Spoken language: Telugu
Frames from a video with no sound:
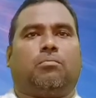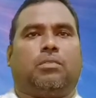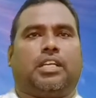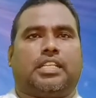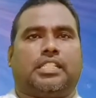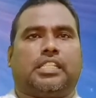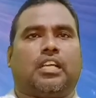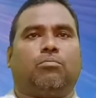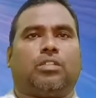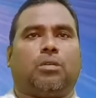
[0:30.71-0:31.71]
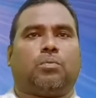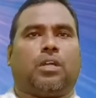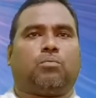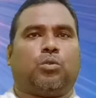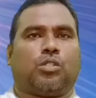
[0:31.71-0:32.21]
మా యొక్క సంఘం తరపున
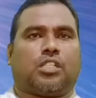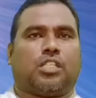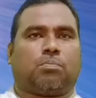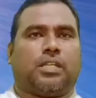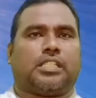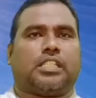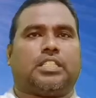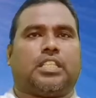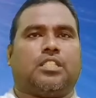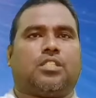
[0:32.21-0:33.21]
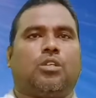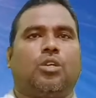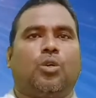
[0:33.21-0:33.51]
అపోస్టల్స్ బ్లెస్సింగ్ చర్చ్